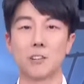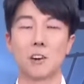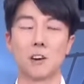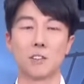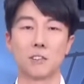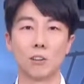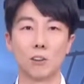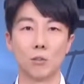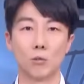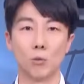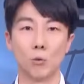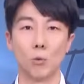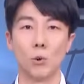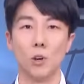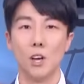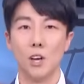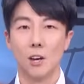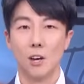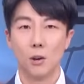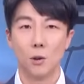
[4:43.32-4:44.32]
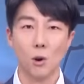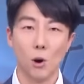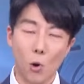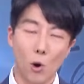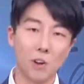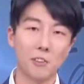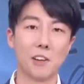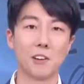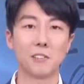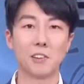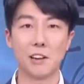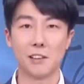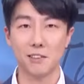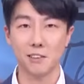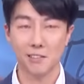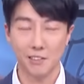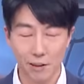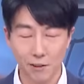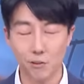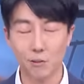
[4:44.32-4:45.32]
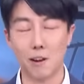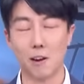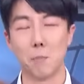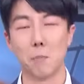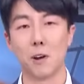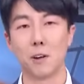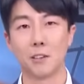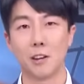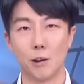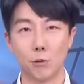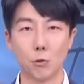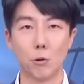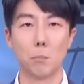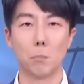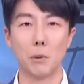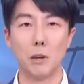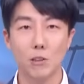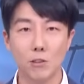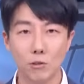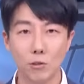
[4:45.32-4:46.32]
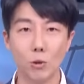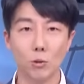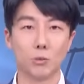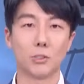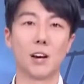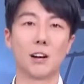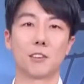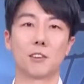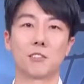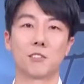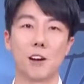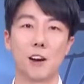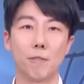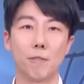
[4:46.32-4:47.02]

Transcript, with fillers: 非常清楚，因为黄珊珊在讲嘛，他说民众党的